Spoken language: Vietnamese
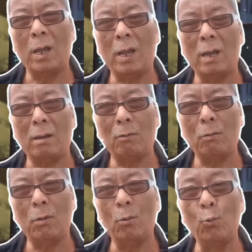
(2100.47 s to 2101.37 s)
uh,
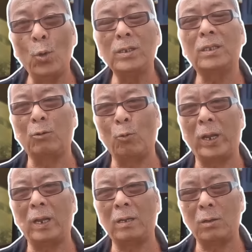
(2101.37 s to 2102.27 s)
quân tình
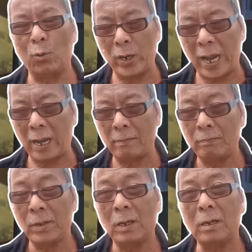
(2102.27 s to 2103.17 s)
nguyện của Nga
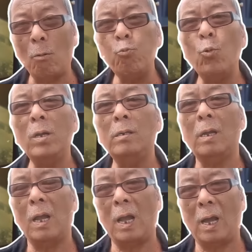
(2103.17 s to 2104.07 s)
đóng quân
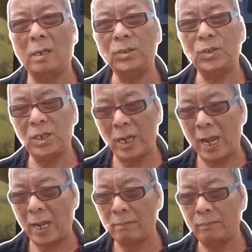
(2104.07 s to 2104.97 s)
ở
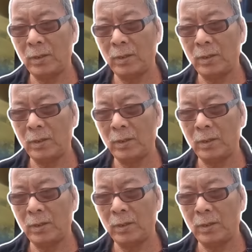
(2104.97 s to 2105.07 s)
Syria.